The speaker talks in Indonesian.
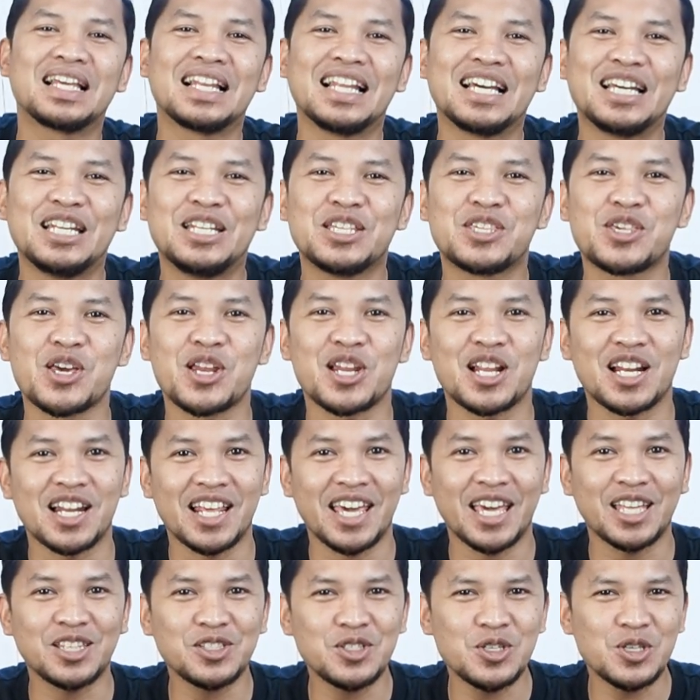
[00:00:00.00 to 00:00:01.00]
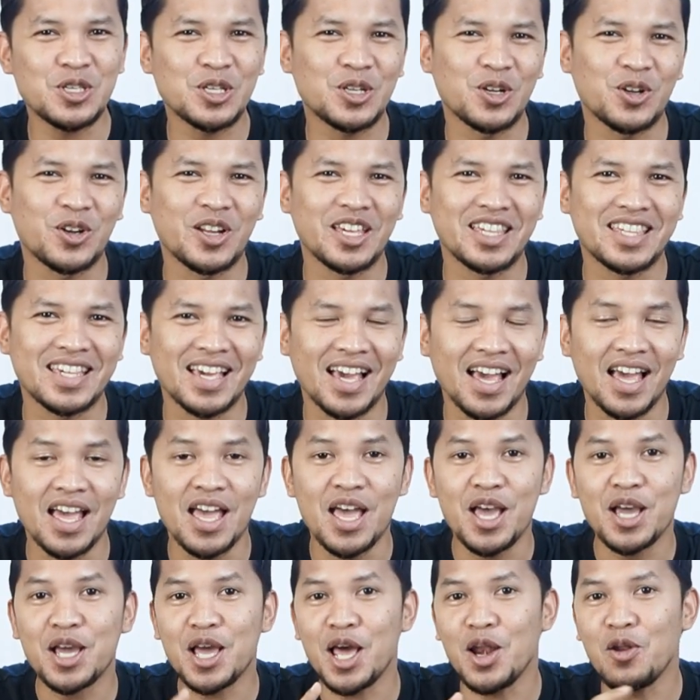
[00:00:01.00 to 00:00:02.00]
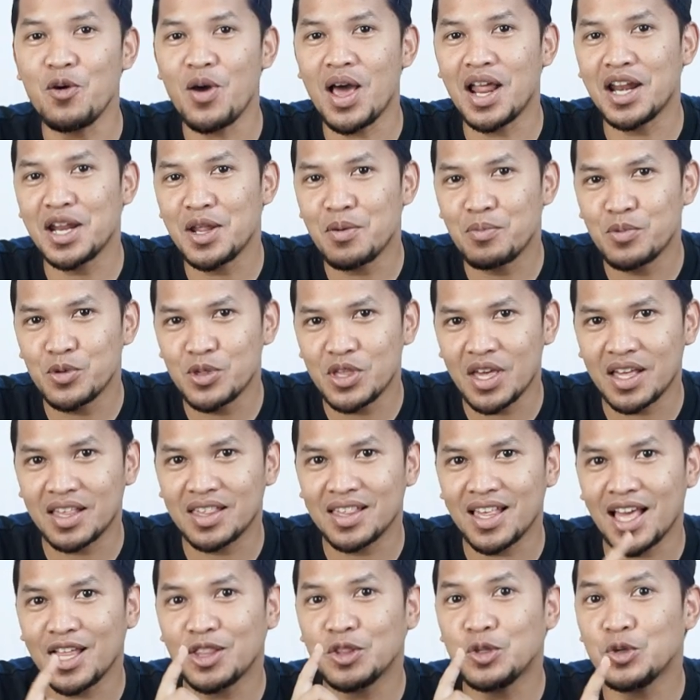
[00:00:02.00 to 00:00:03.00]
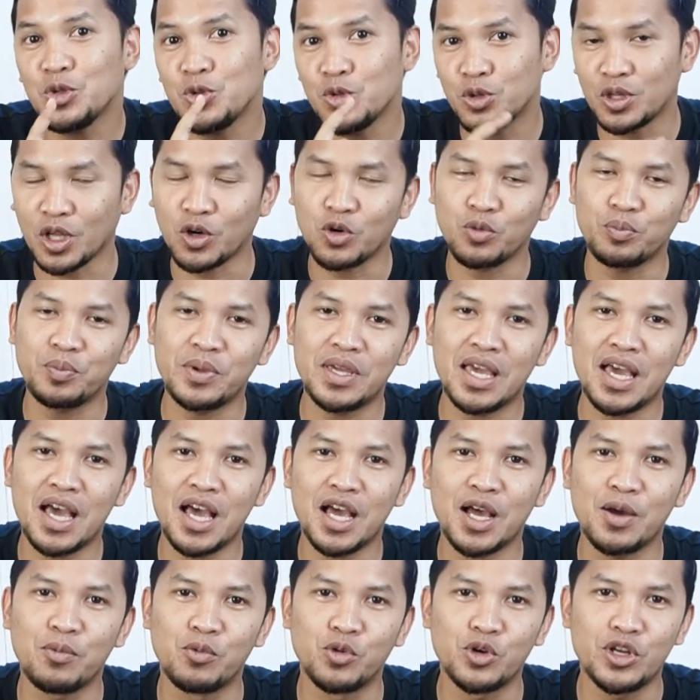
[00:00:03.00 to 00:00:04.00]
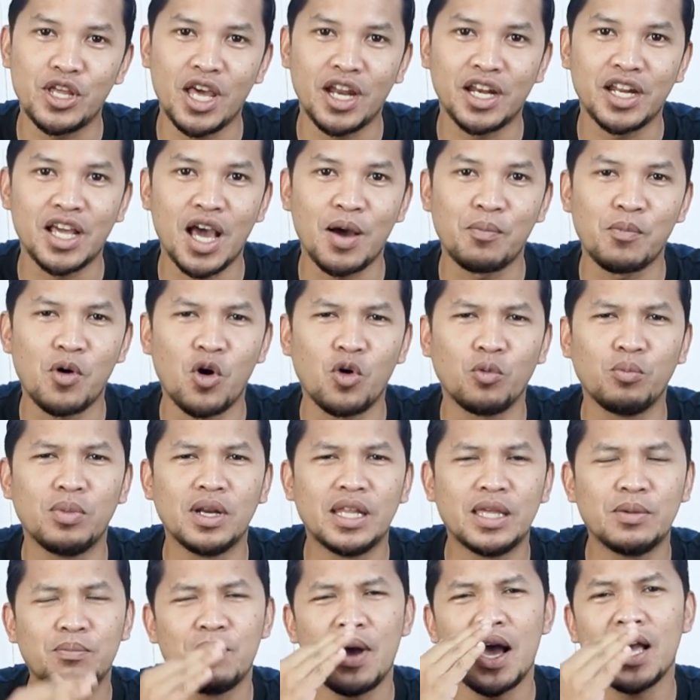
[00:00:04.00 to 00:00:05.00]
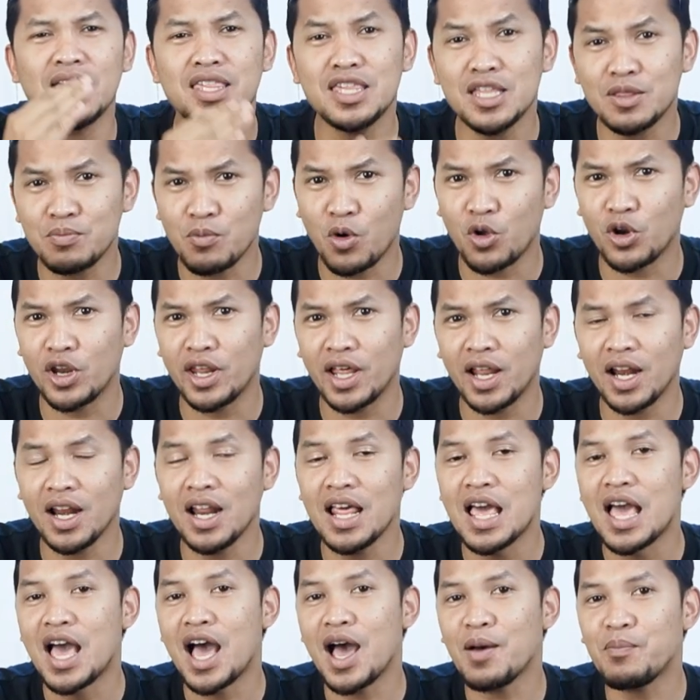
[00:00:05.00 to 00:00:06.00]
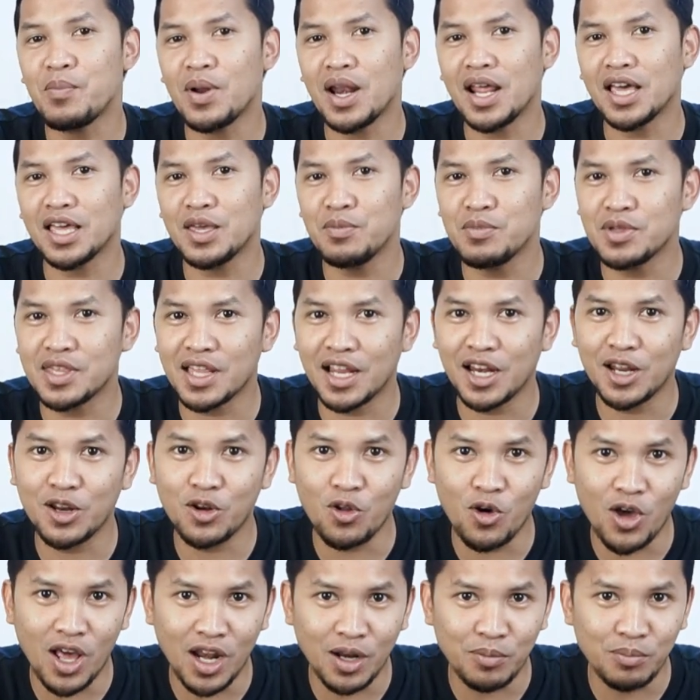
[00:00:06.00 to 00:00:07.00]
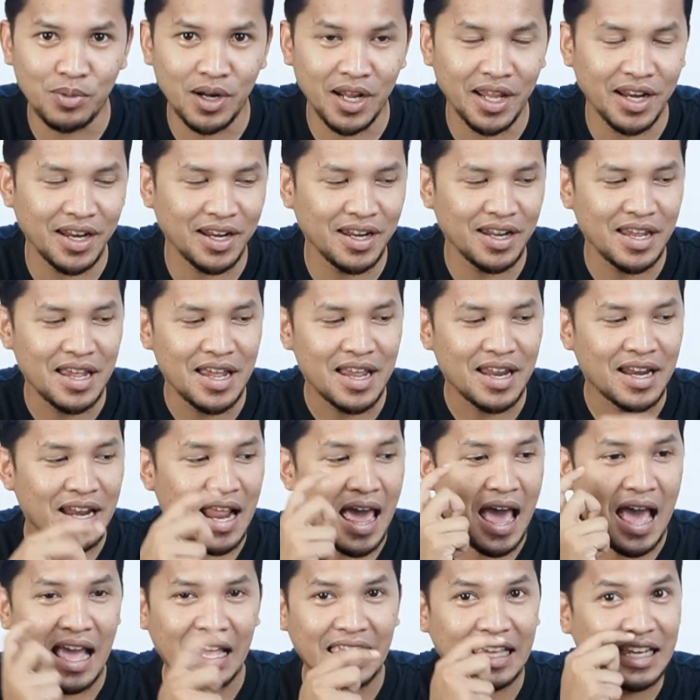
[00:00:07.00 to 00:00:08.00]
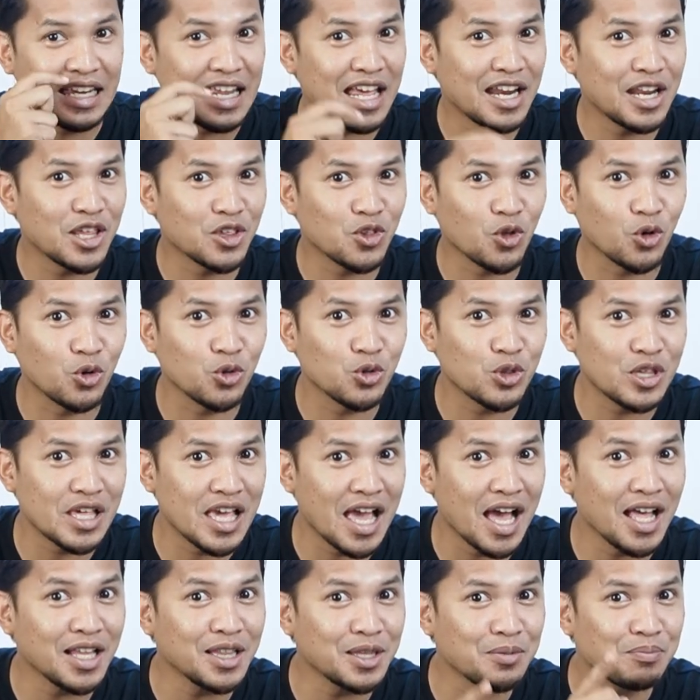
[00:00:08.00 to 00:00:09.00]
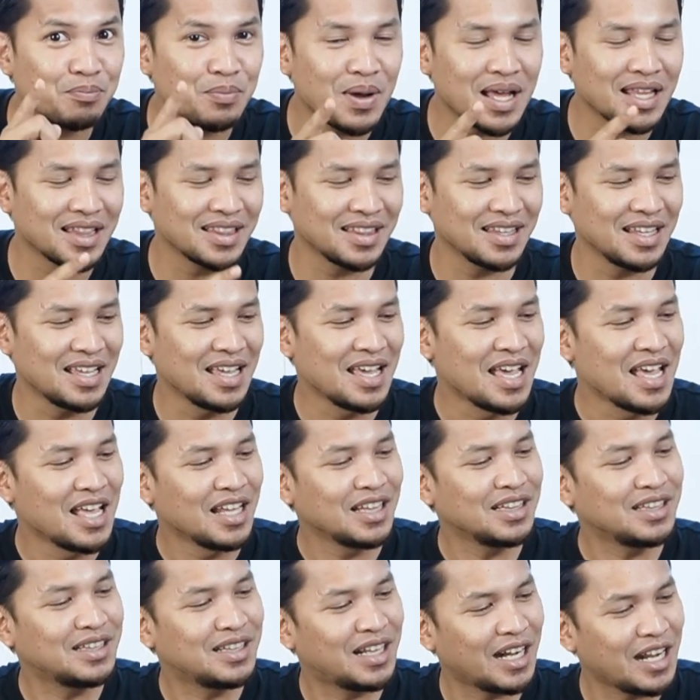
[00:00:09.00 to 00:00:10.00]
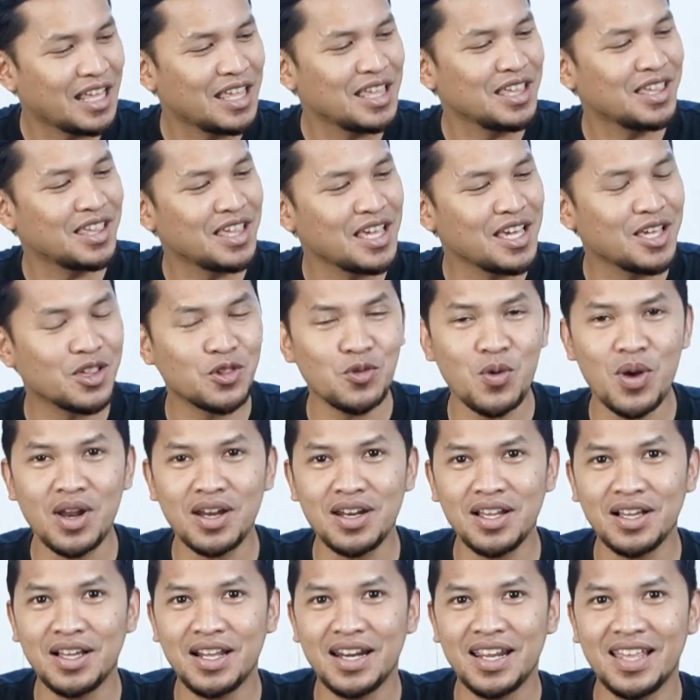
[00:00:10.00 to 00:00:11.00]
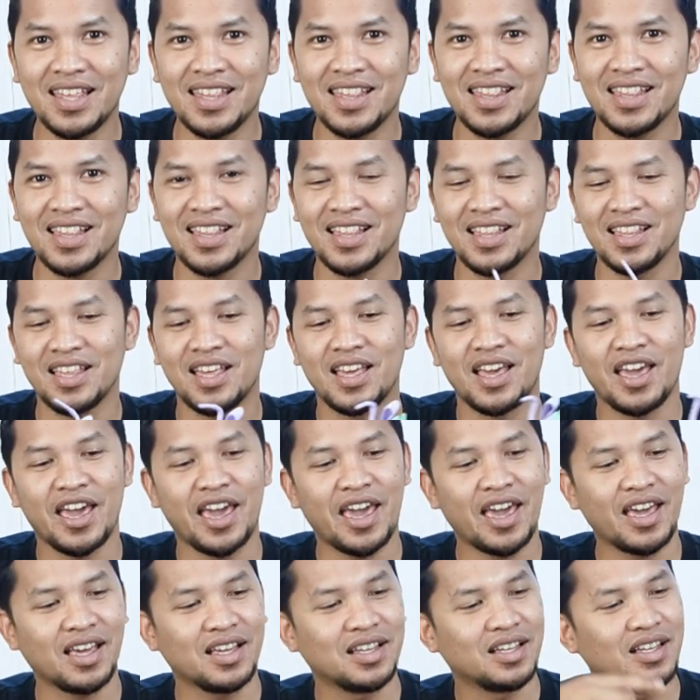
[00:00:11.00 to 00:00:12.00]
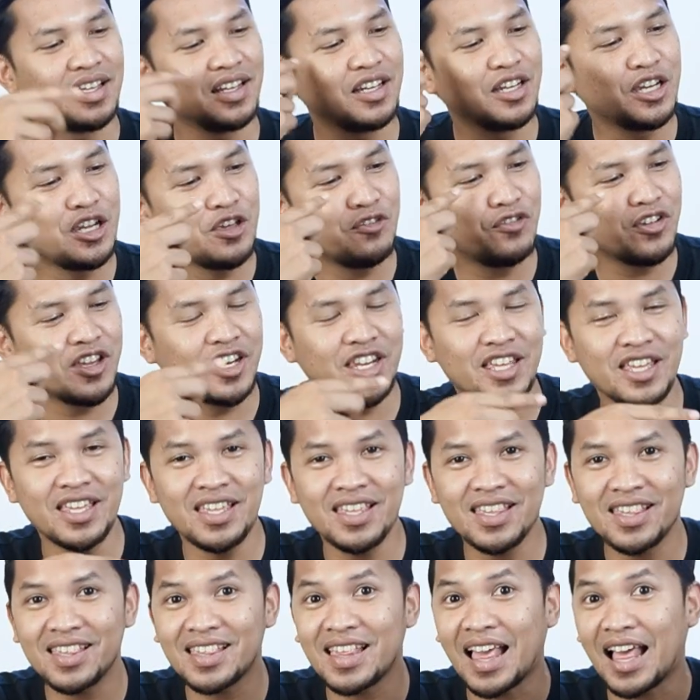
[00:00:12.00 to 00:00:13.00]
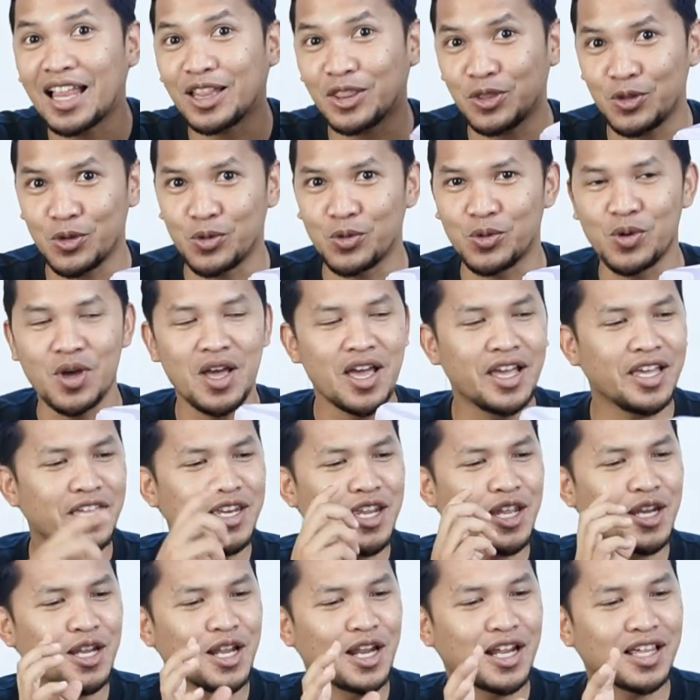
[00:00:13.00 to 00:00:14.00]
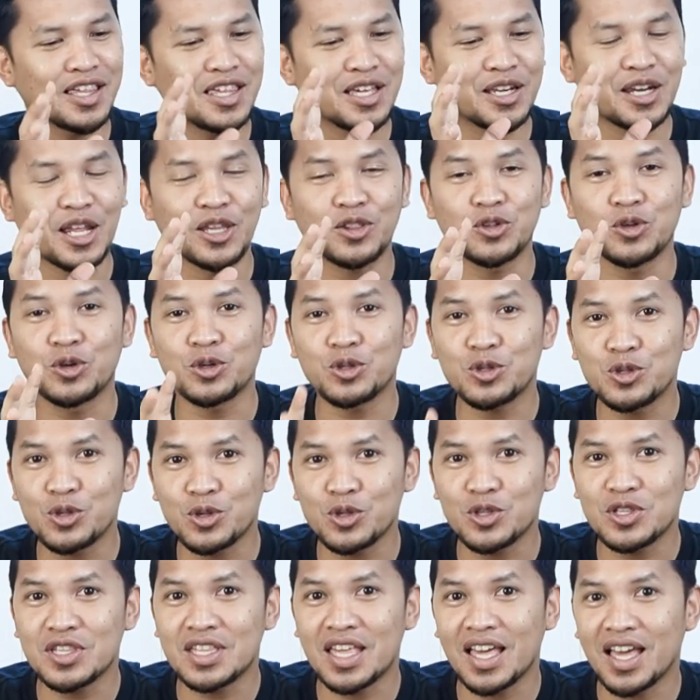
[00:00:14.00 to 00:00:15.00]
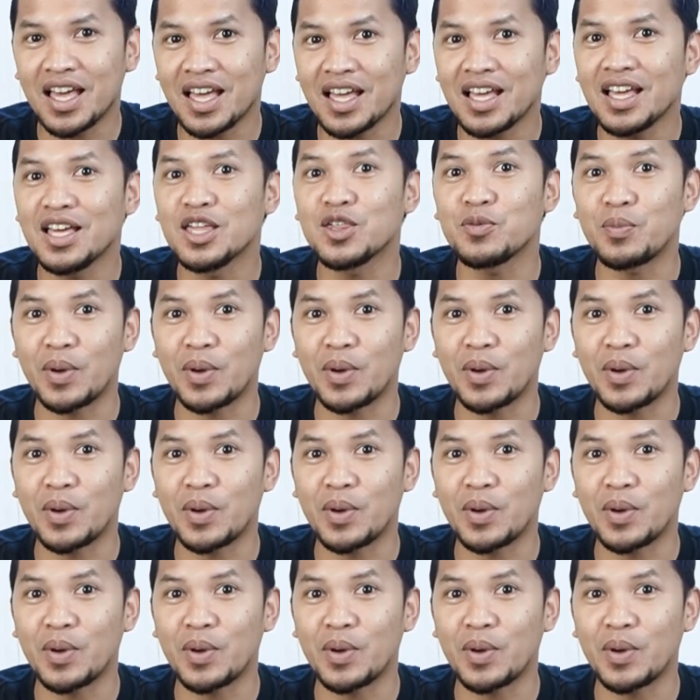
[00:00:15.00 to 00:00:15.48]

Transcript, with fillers: balik lagi di channel Headsus Indonesia. Kalau Anda punya satu juta rupiah, kemudian nggak mau beli budget model, apalagi misalnya lokal brand, nah ini ada solusi yang tepat. 361 Degrees DVD 1. Ini adalah signature shoes-nya